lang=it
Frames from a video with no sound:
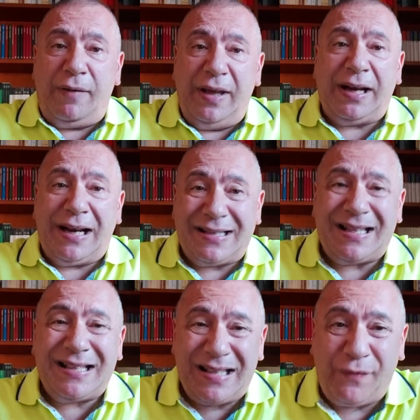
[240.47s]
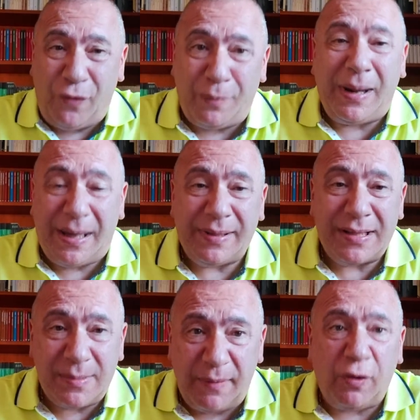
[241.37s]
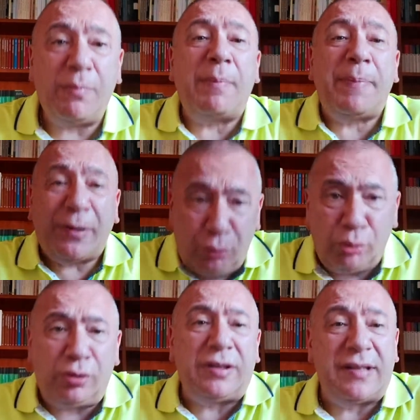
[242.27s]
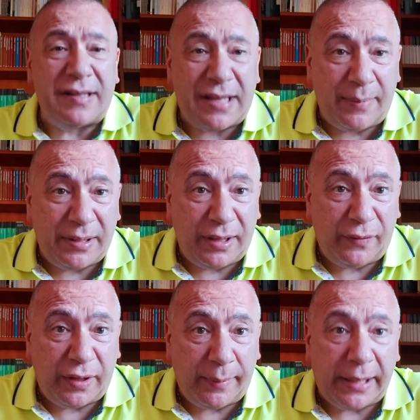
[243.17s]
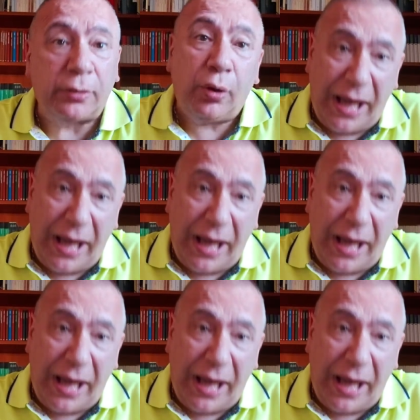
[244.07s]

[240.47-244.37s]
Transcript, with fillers: avere la stessa forma, la medesima forma per tutti i sistemi di riferimento.